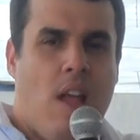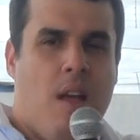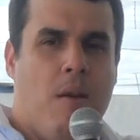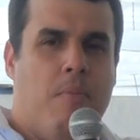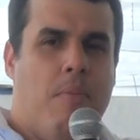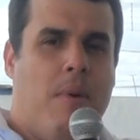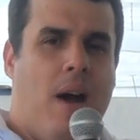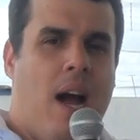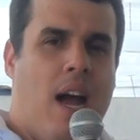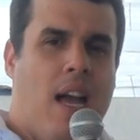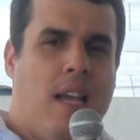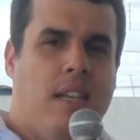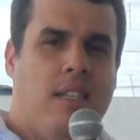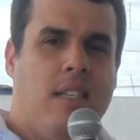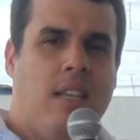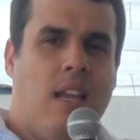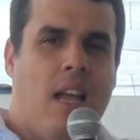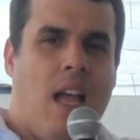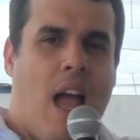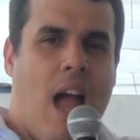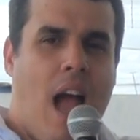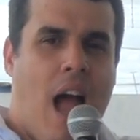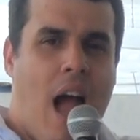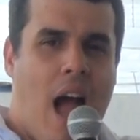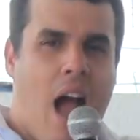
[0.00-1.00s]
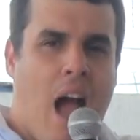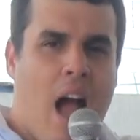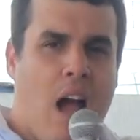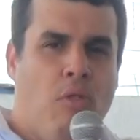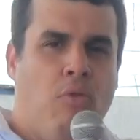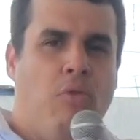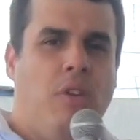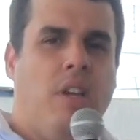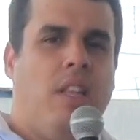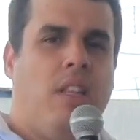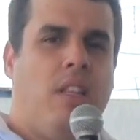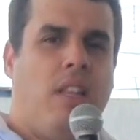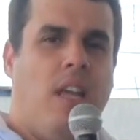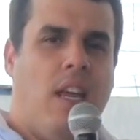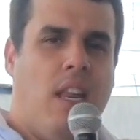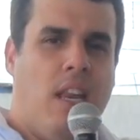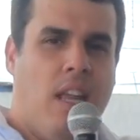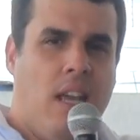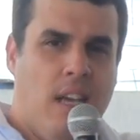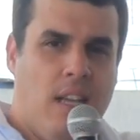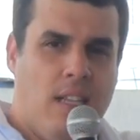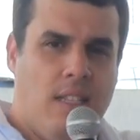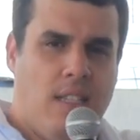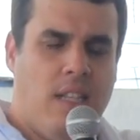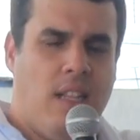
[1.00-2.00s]
Mas há um
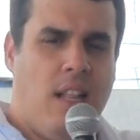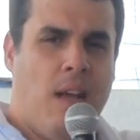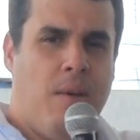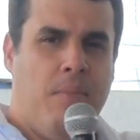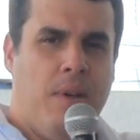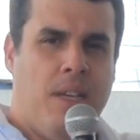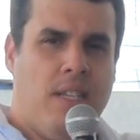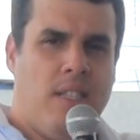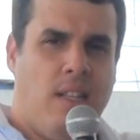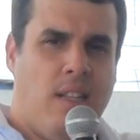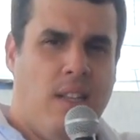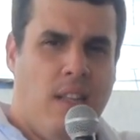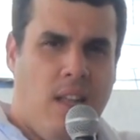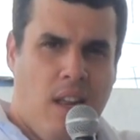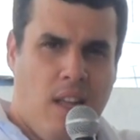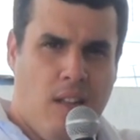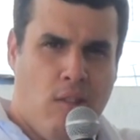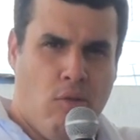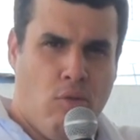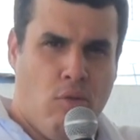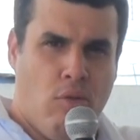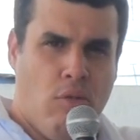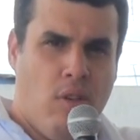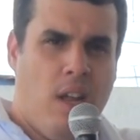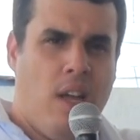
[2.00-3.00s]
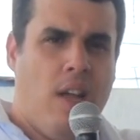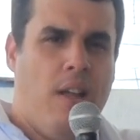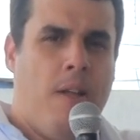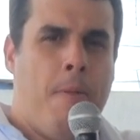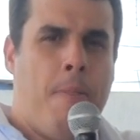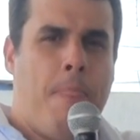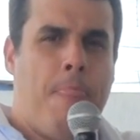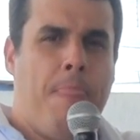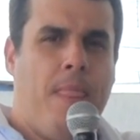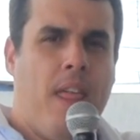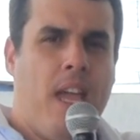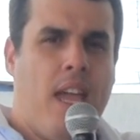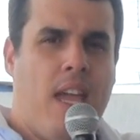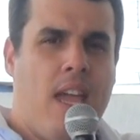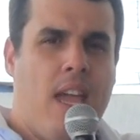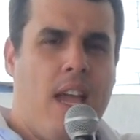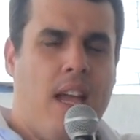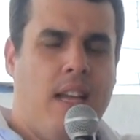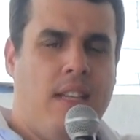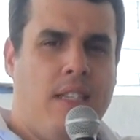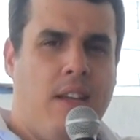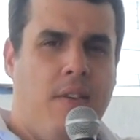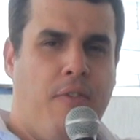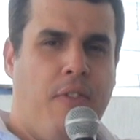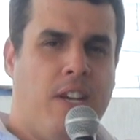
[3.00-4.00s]
interesse da mesa diretora de que
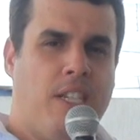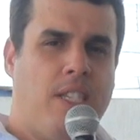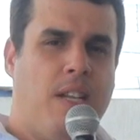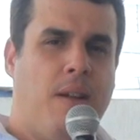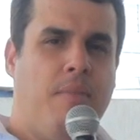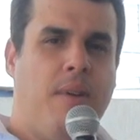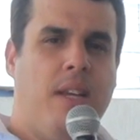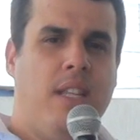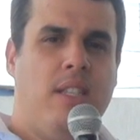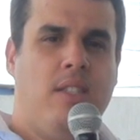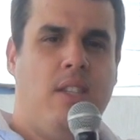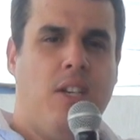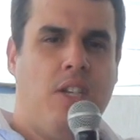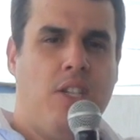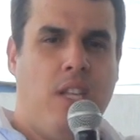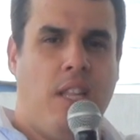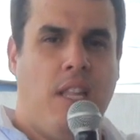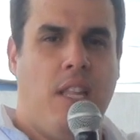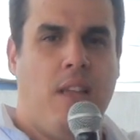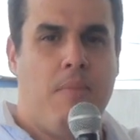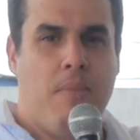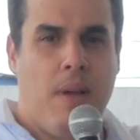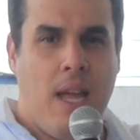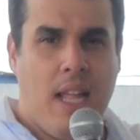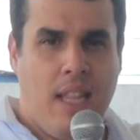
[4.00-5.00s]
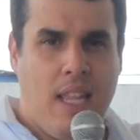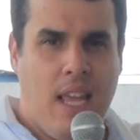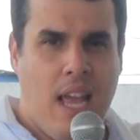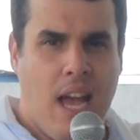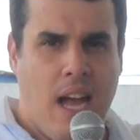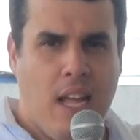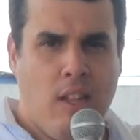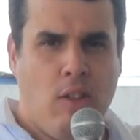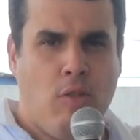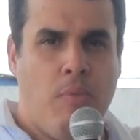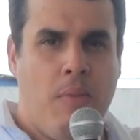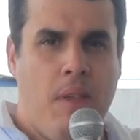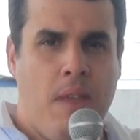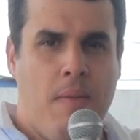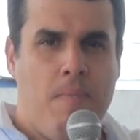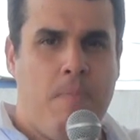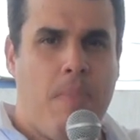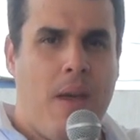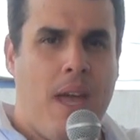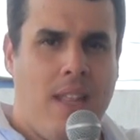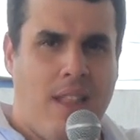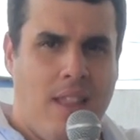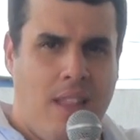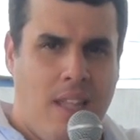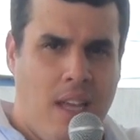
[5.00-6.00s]
esse afastamento seja de imediato, me
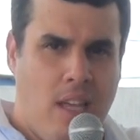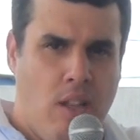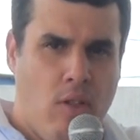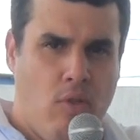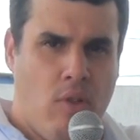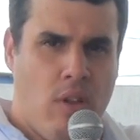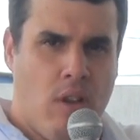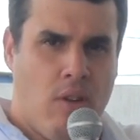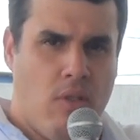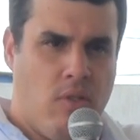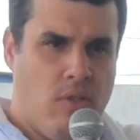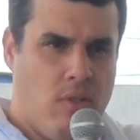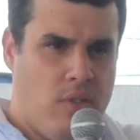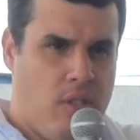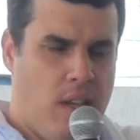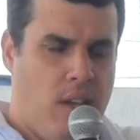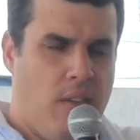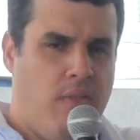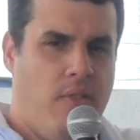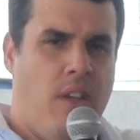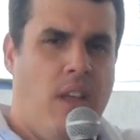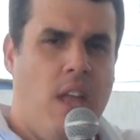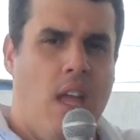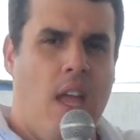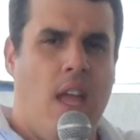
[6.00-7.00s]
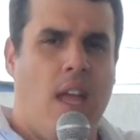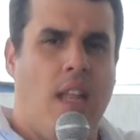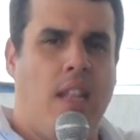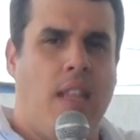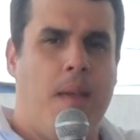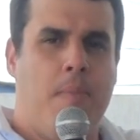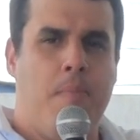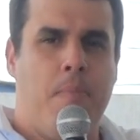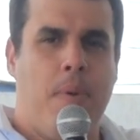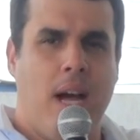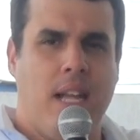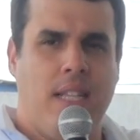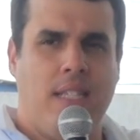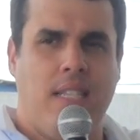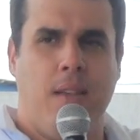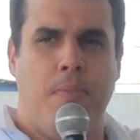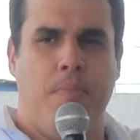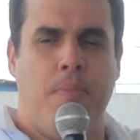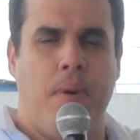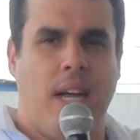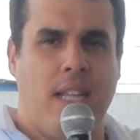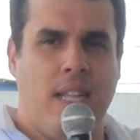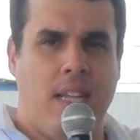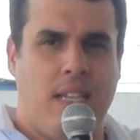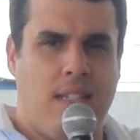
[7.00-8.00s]
impedindo, inclusive, de
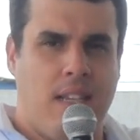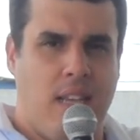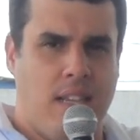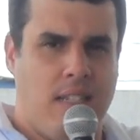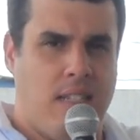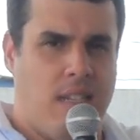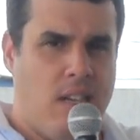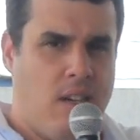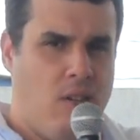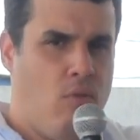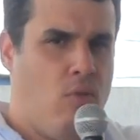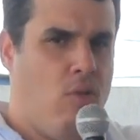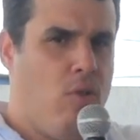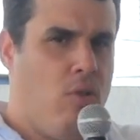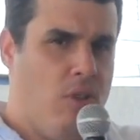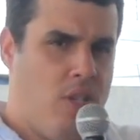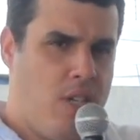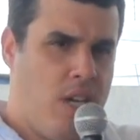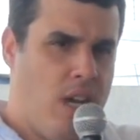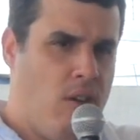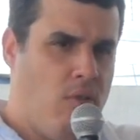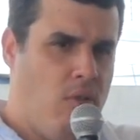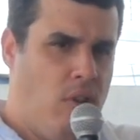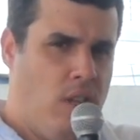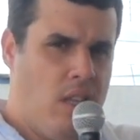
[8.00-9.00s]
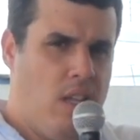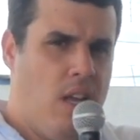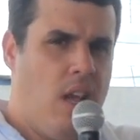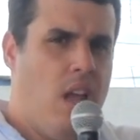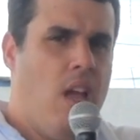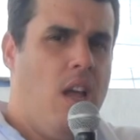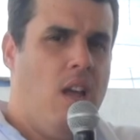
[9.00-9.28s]
participar da sessão hoje à noite.